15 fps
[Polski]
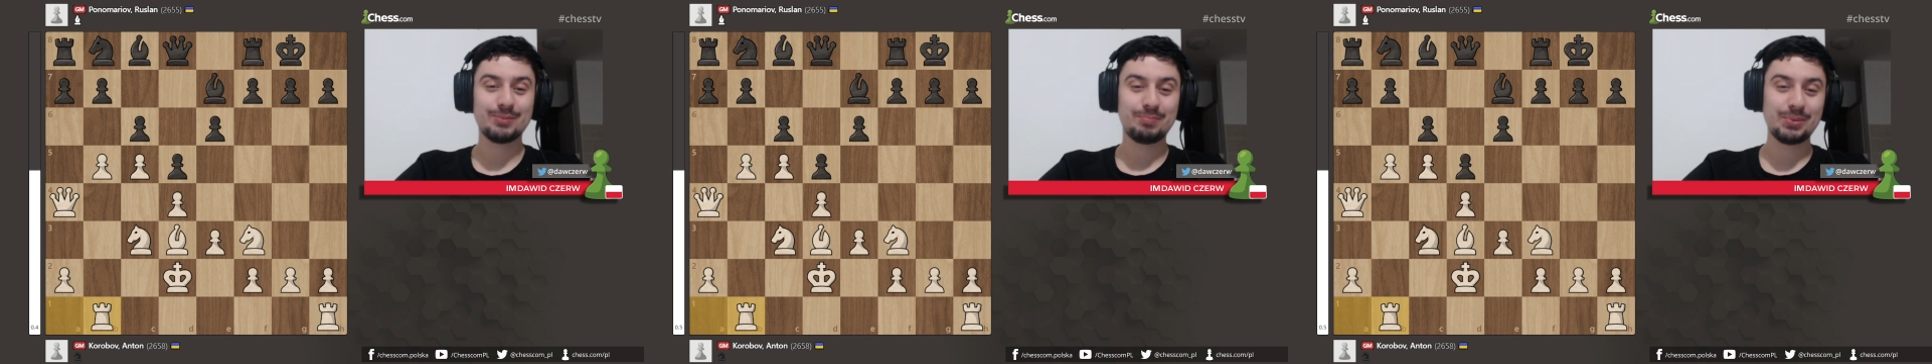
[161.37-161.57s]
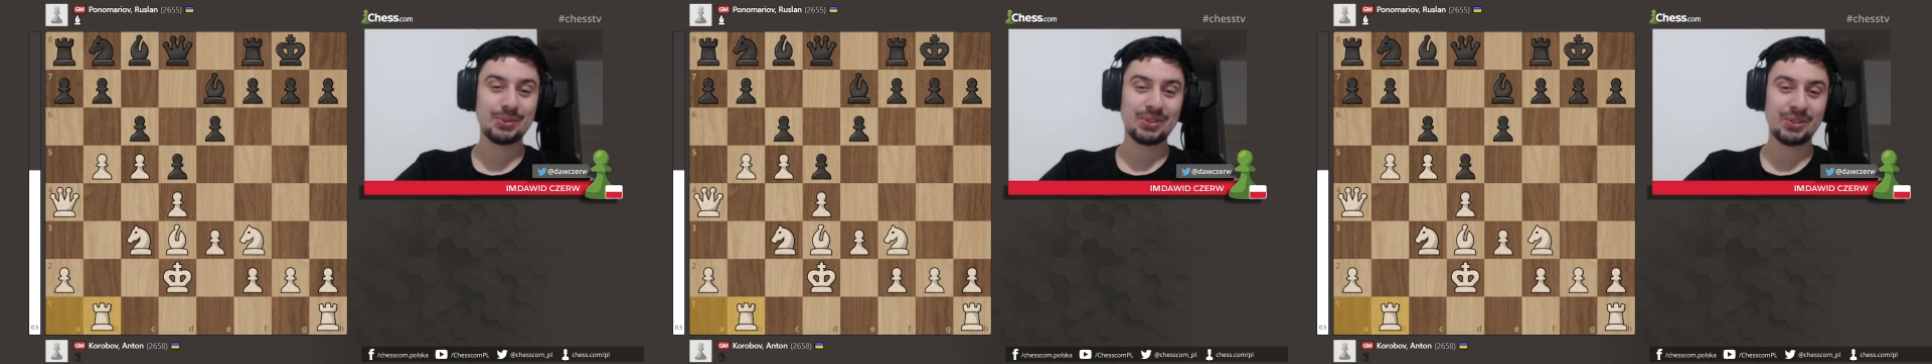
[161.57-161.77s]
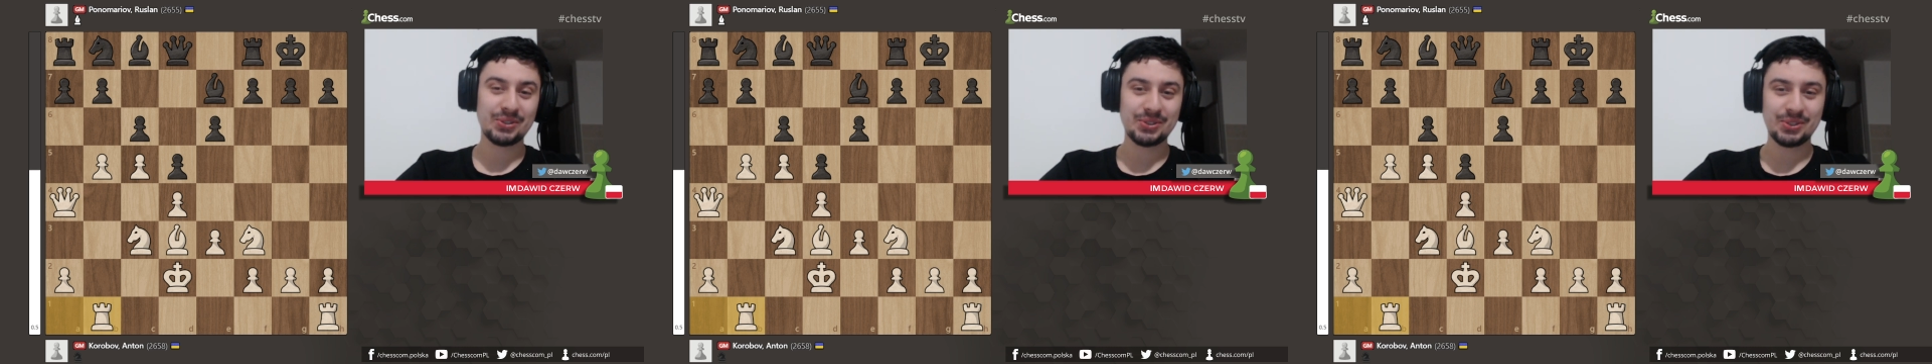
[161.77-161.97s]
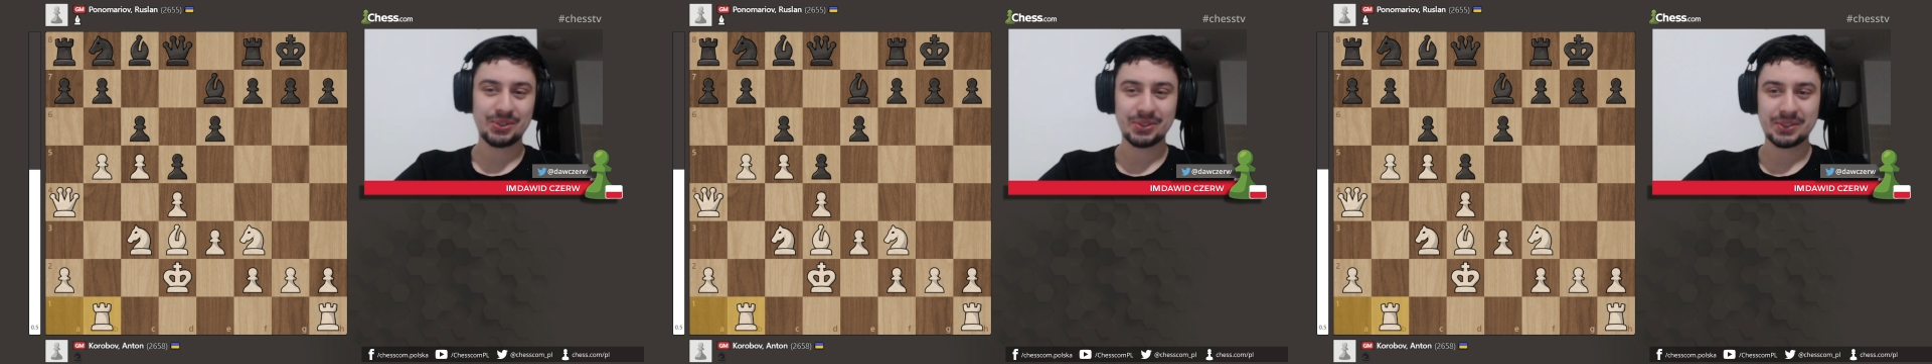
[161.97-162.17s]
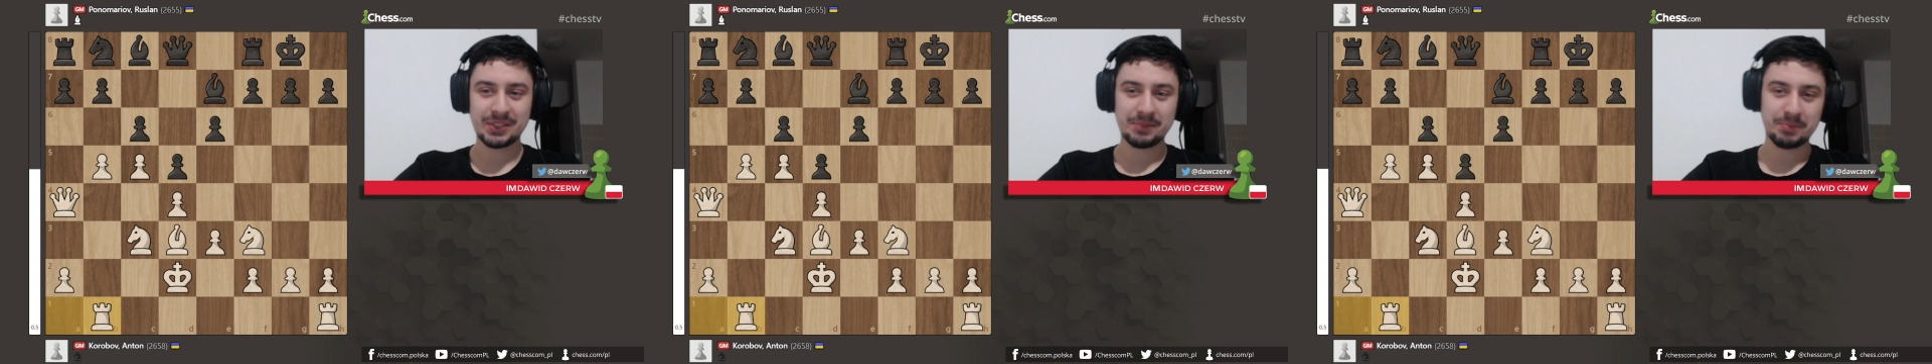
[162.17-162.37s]
podchodzi
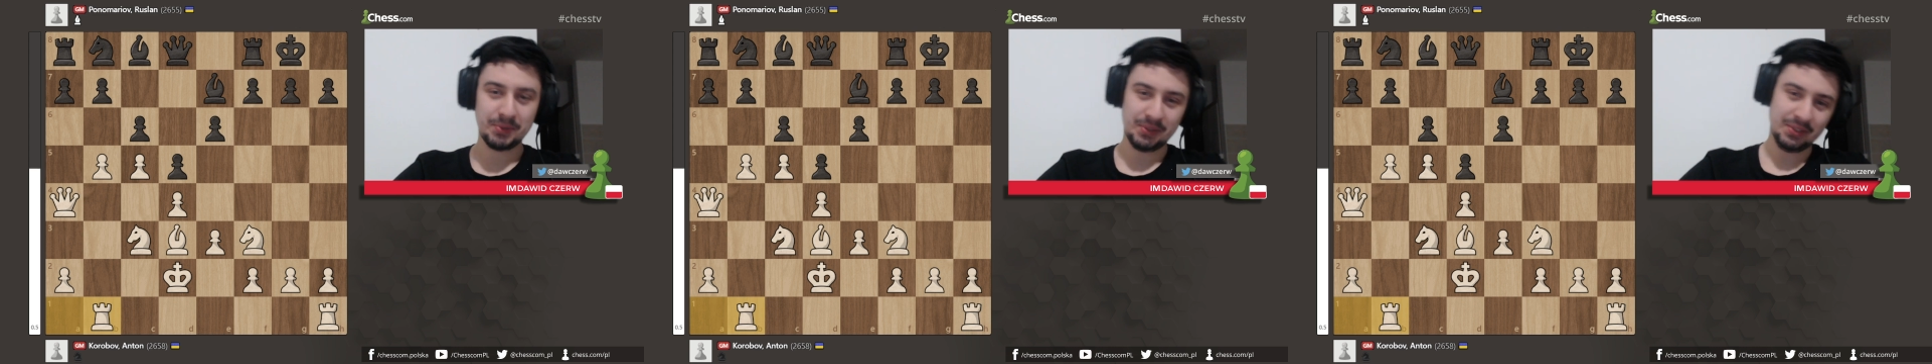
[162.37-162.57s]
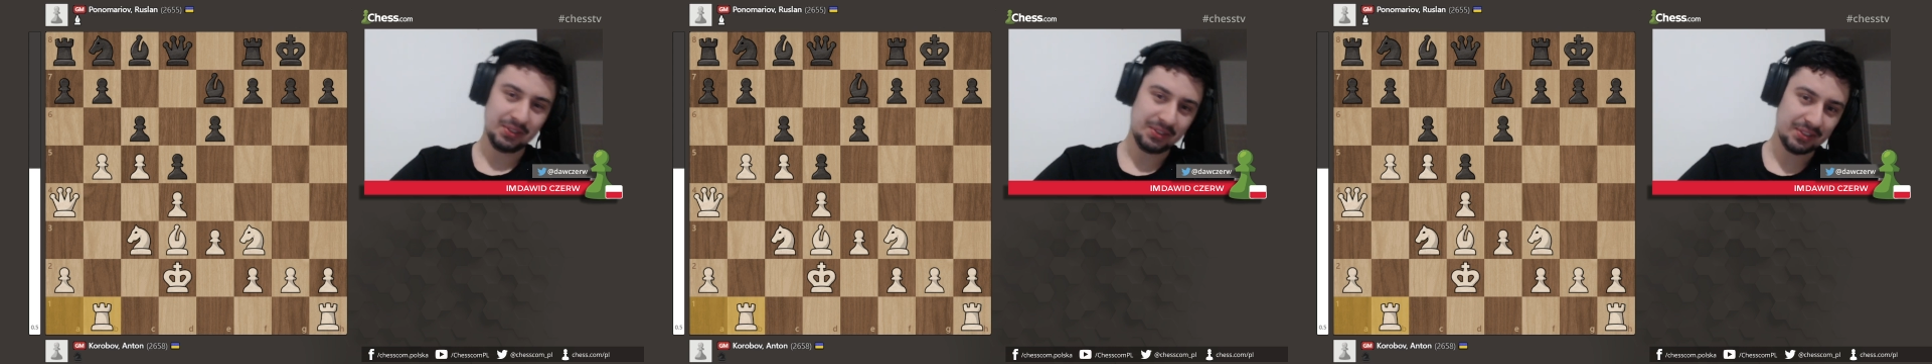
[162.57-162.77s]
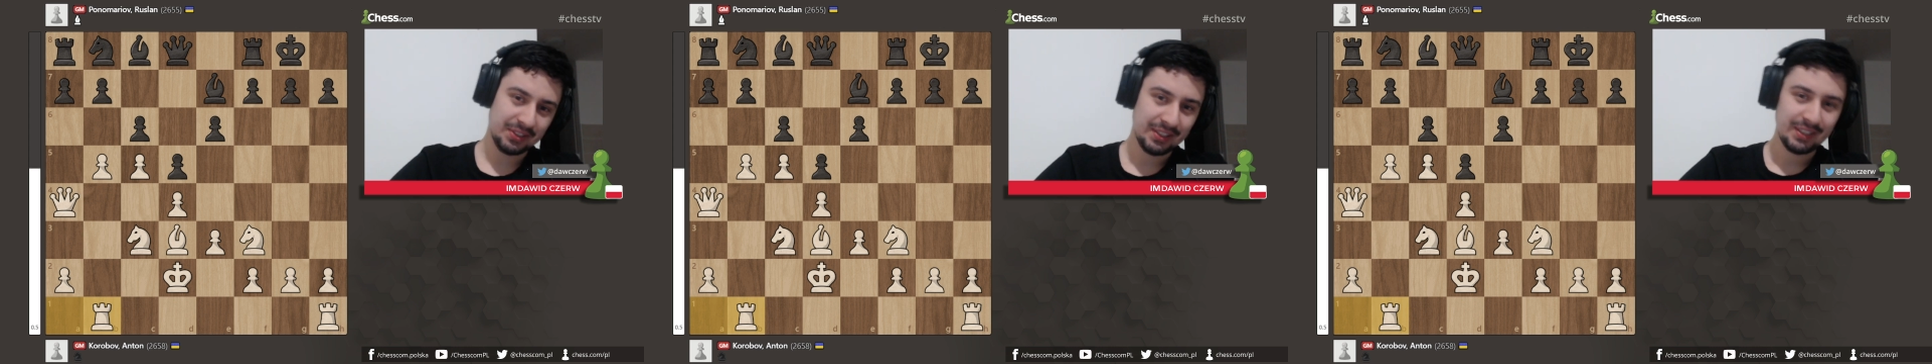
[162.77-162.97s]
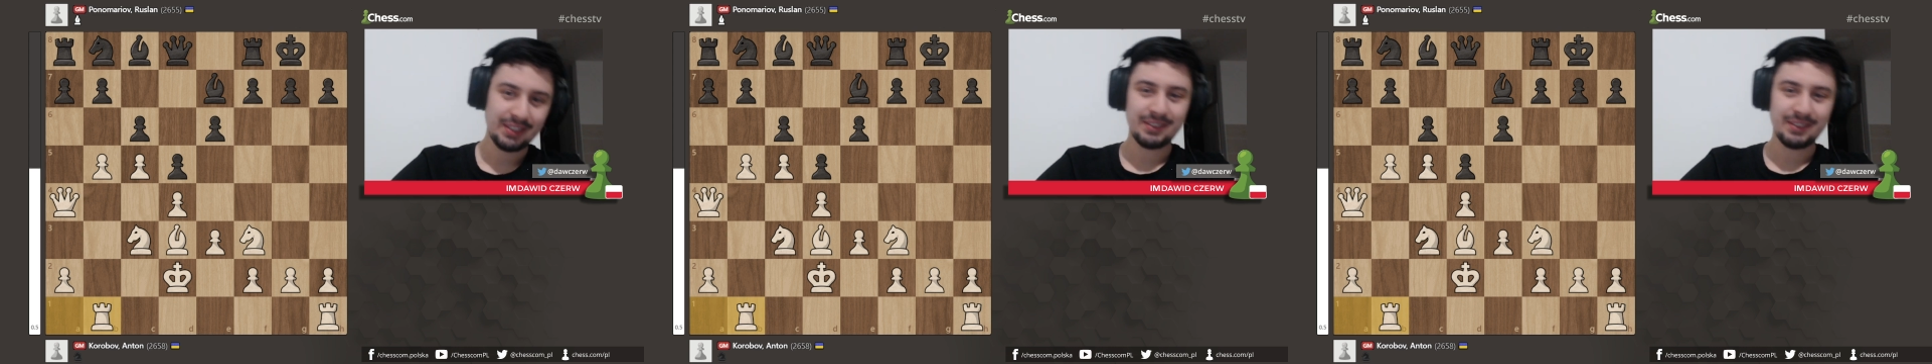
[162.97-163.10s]
do tej pozycji.